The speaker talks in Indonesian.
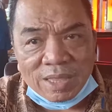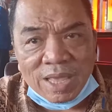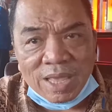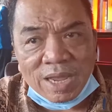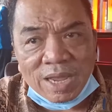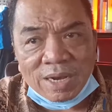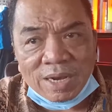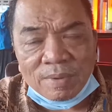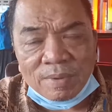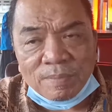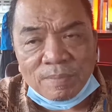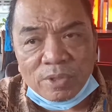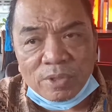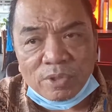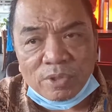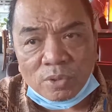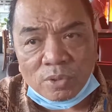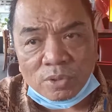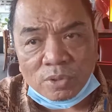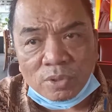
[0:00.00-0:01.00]
janganlah
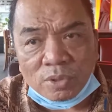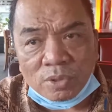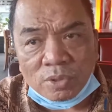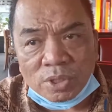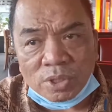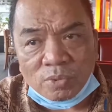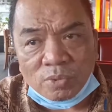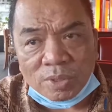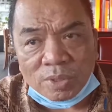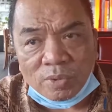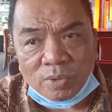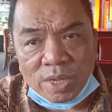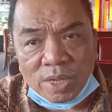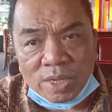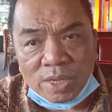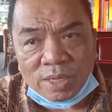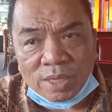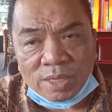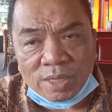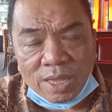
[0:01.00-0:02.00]
memberi contoh sesuatu
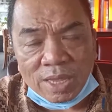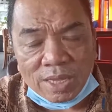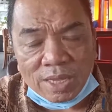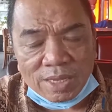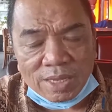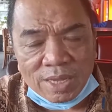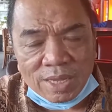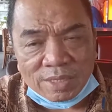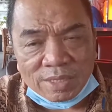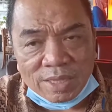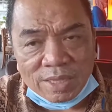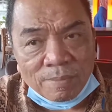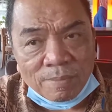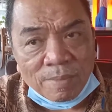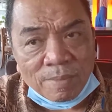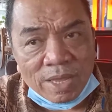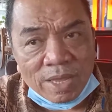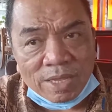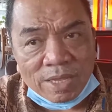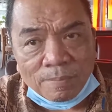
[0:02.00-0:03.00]
yang tidak yang tidak
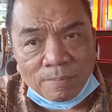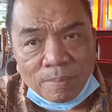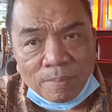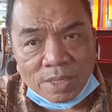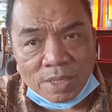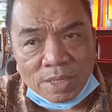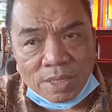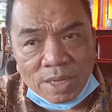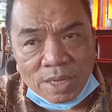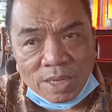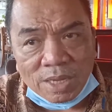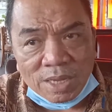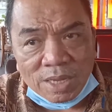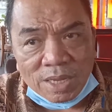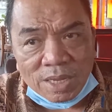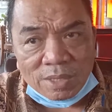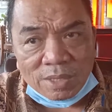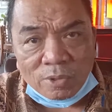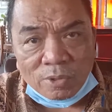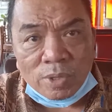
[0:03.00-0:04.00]
baik kepada
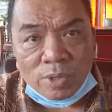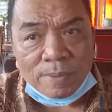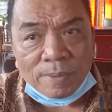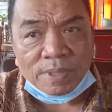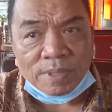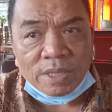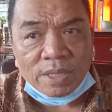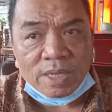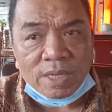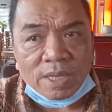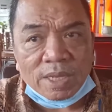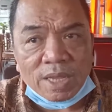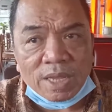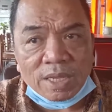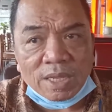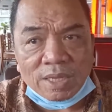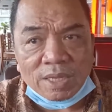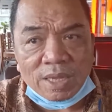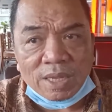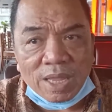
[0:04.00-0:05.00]
dunia
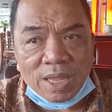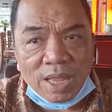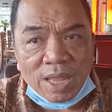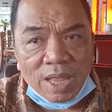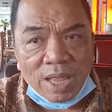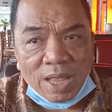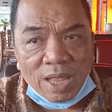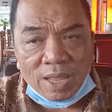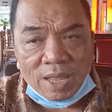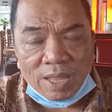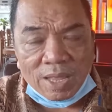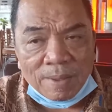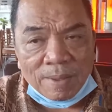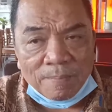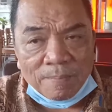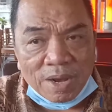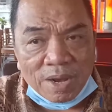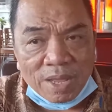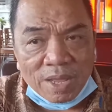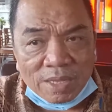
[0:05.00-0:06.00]
pendidikan
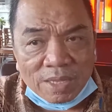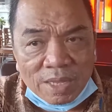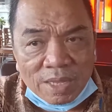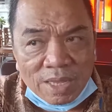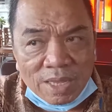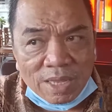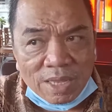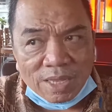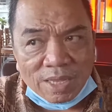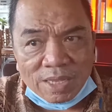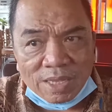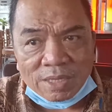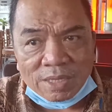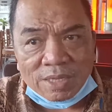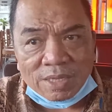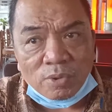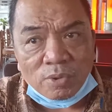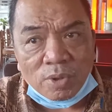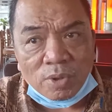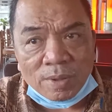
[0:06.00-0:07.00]
apalagi
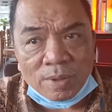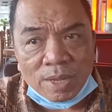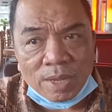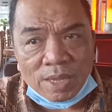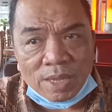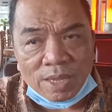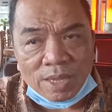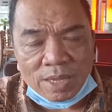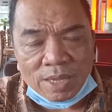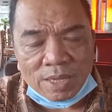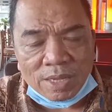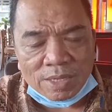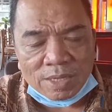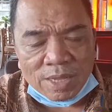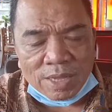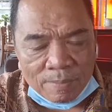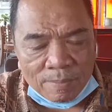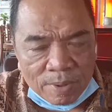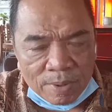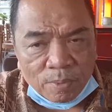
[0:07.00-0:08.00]
kita juga eh,
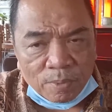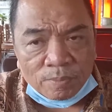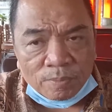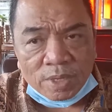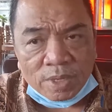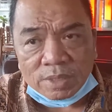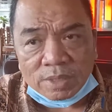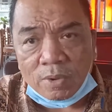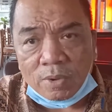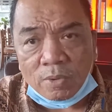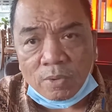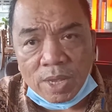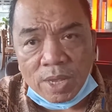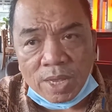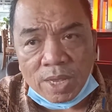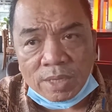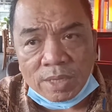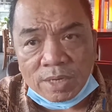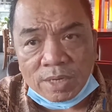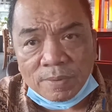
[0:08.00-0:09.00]
kami pun mengetahui
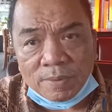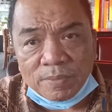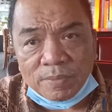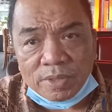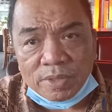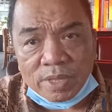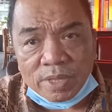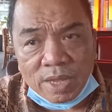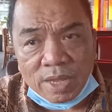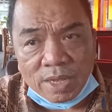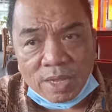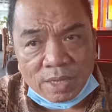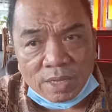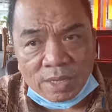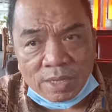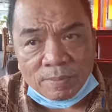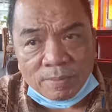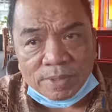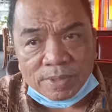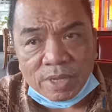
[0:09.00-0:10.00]
ada rekam jejak
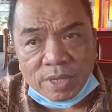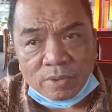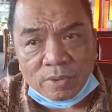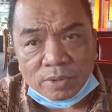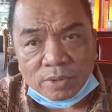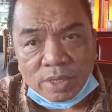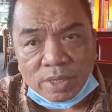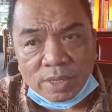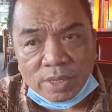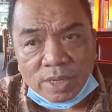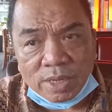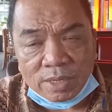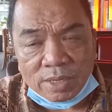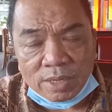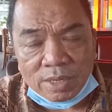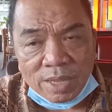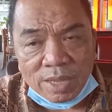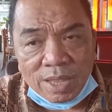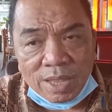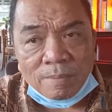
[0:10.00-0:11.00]
yang bersangkutan yang
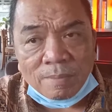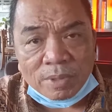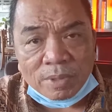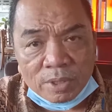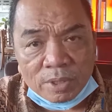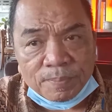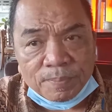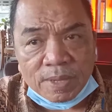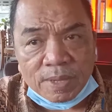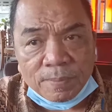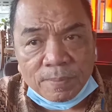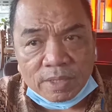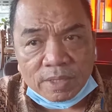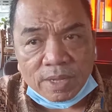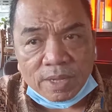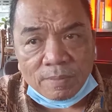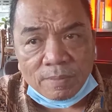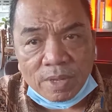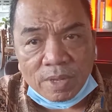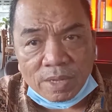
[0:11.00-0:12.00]
menurut pendapat
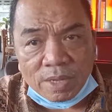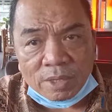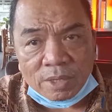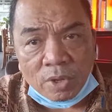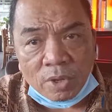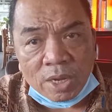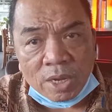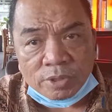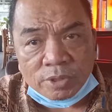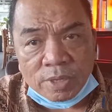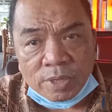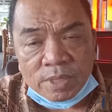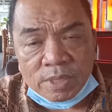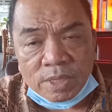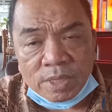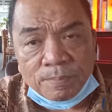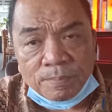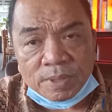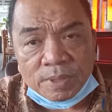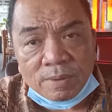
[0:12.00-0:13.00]
kami itu harusnya
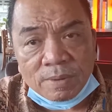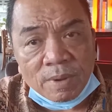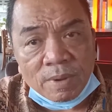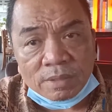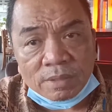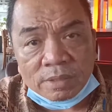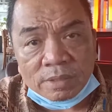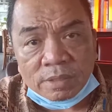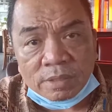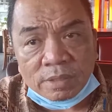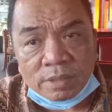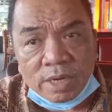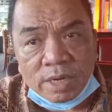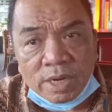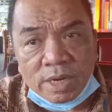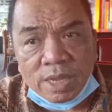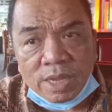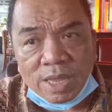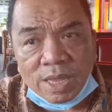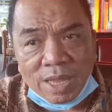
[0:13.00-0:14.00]
menjadi pertimbangan
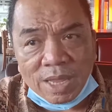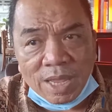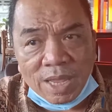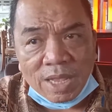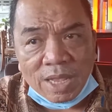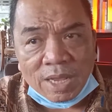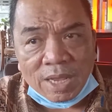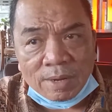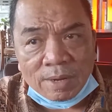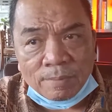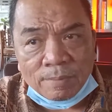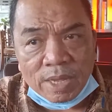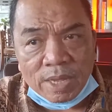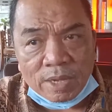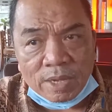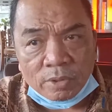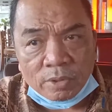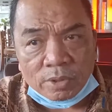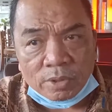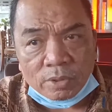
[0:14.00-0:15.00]
tersendiri karena
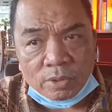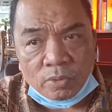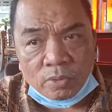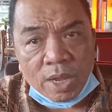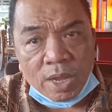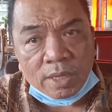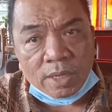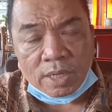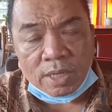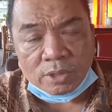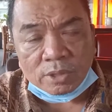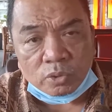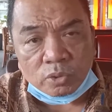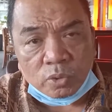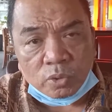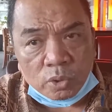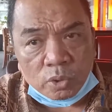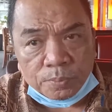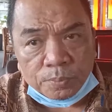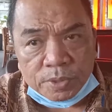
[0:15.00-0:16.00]
menyangkut dugaan kasus
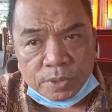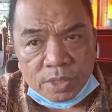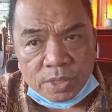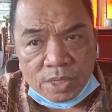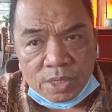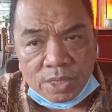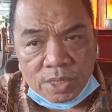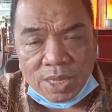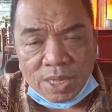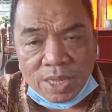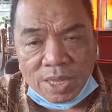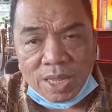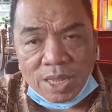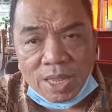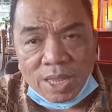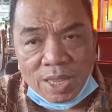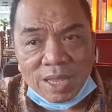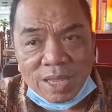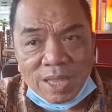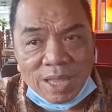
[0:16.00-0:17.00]
korupsi.
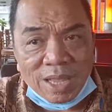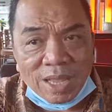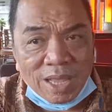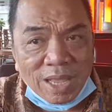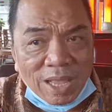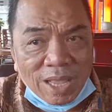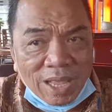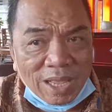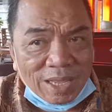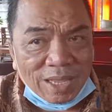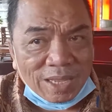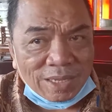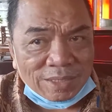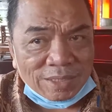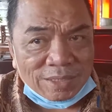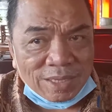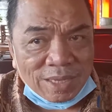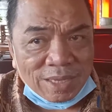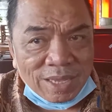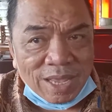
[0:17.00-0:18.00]

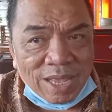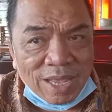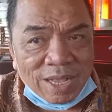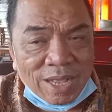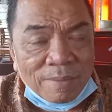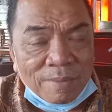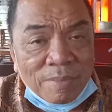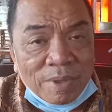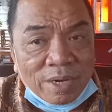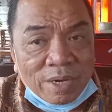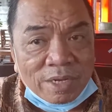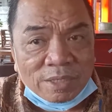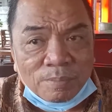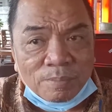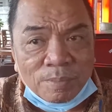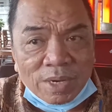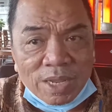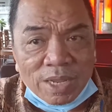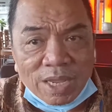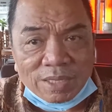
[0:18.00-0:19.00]
Uh, saya agak miris
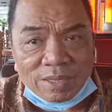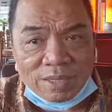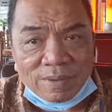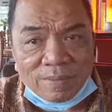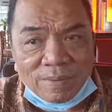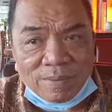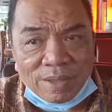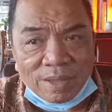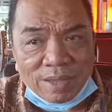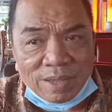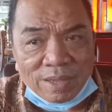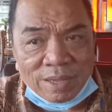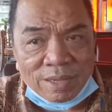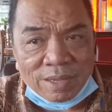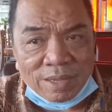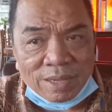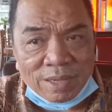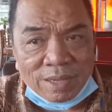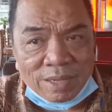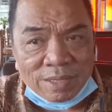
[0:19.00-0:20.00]
melihat
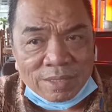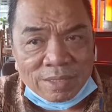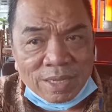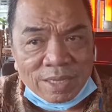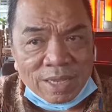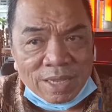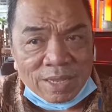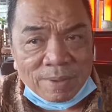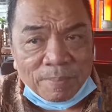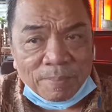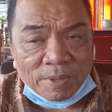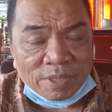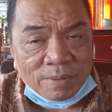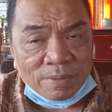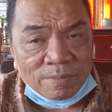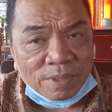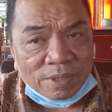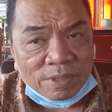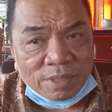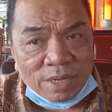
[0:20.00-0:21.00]
uh, dan agak
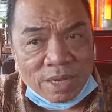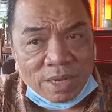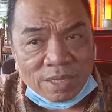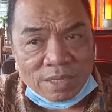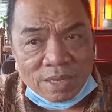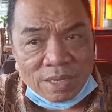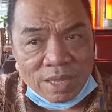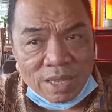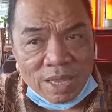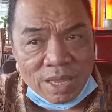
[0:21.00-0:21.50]
pesimis dengan